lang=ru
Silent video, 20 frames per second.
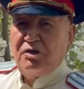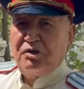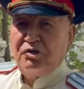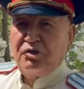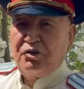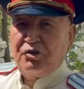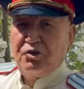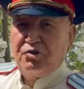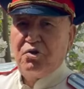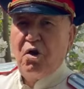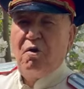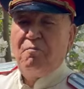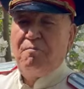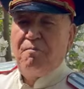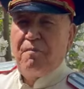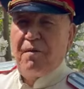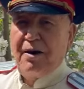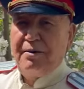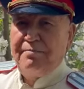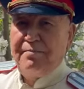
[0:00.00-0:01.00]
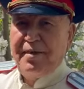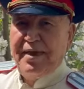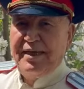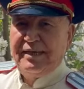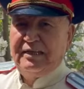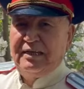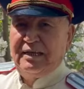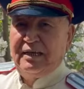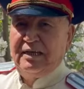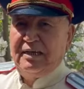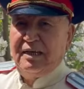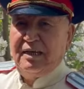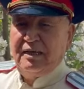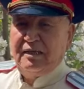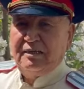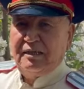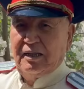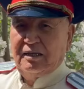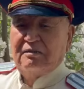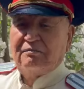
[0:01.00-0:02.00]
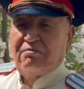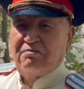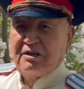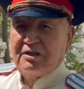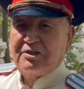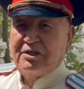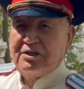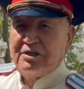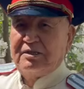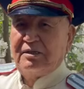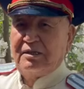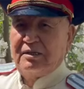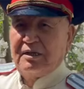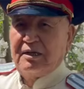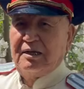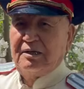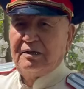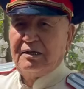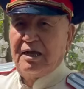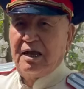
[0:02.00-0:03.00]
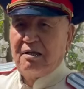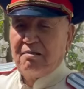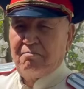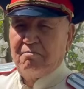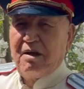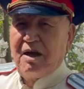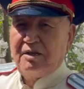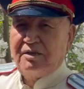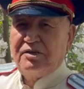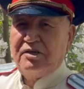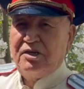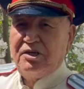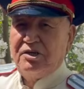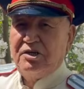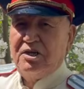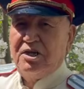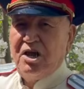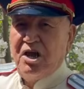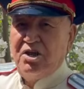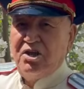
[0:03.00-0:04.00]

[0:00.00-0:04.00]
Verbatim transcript: с Днем Победы над фашистской Германией.